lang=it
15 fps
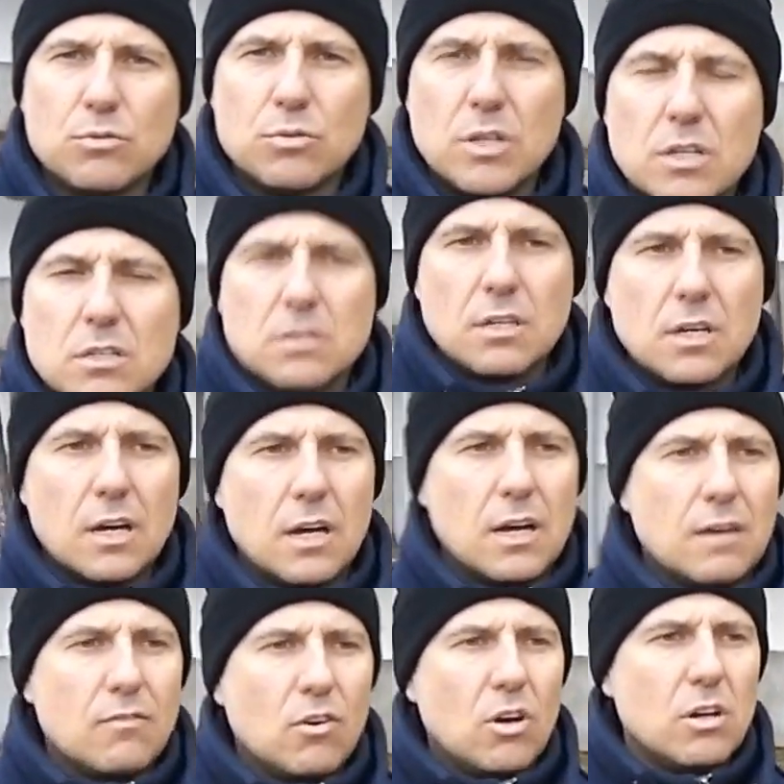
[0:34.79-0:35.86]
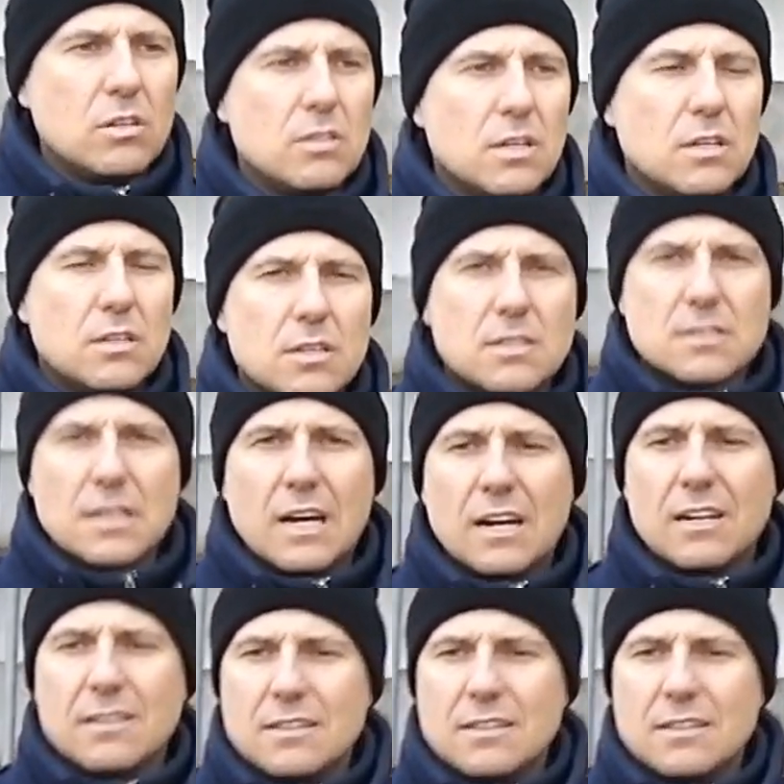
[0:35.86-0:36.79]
turistica, a volte testare